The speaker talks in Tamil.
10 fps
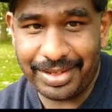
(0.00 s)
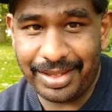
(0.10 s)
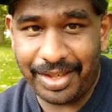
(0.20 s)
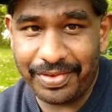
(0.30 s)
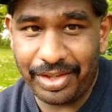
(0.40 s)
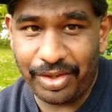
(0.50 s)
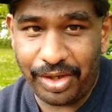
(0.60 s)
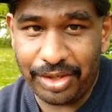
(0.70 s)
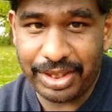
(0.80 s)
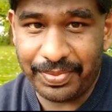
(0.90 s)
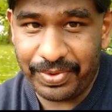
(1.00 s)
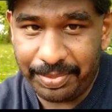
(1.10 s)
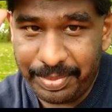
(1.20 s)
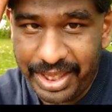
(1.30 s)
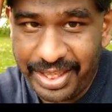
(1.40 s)
ஆஃப்டர் லாங் டைம் வி
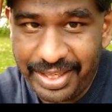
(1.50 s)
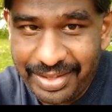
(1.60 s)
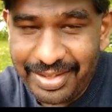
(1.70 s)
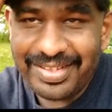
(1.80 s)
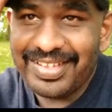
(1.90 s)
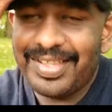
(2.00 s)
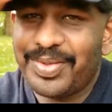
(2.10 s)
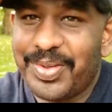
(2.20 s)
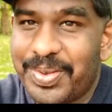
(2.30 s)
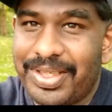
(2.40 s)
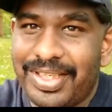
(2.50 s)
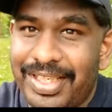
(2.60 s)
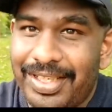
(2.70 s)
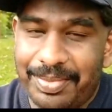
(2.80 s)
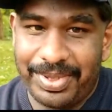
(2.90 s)
ஆர் மீட்டிங் ஒன்றும்
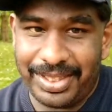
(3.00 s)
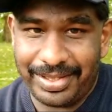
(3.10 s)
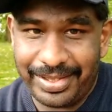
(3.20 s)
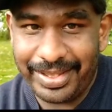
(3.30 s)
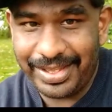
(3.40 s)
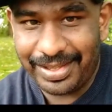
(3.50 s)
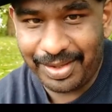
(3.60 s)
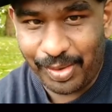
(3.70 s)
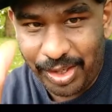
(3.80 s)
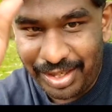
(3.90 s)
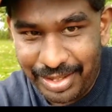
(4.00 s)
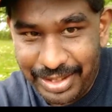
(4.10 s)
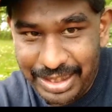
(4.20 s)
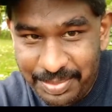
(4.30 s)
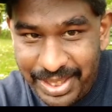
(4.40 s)
இல்லை நம்ம இந்தியாவில் கொரோனாலாம்
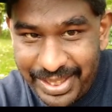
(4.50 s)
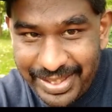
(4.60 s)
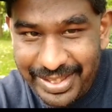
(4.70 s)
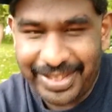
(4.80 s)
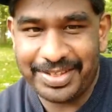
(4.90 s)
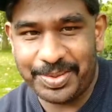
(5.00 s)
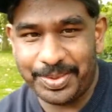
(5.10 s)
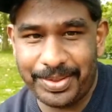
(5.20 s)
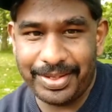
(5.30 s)
அதிகமாகிட்டுருக்கு ஸோ